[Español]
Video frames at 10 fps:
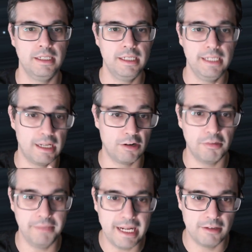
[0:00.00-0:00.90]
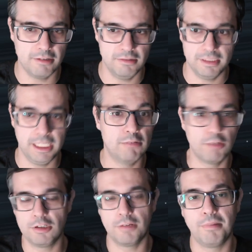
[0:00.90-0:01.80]
Y el gobierno y
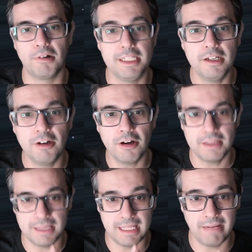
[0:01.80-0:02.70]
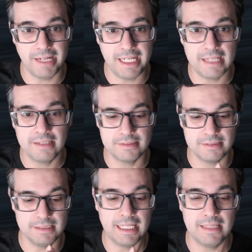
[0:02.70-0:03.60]
nuestros políticos deberían
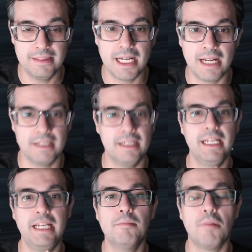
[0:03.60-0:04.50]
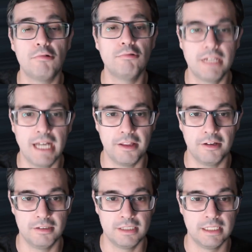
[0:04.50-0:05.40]
de estar
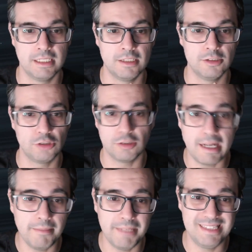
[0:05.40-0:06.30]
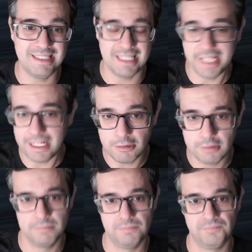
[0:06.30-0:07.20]
involucrados totalmente de
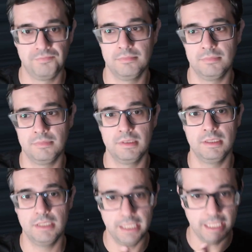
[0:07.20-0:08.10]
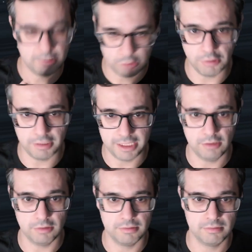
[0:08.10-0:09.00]
lleno en todo
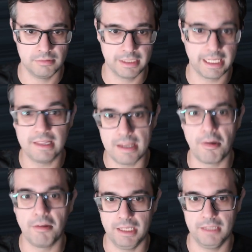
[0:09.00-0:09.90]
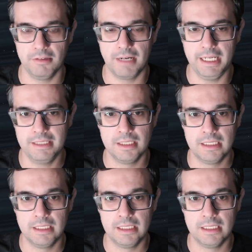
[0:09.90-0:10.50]
esto que estamos hablando, ¿vale?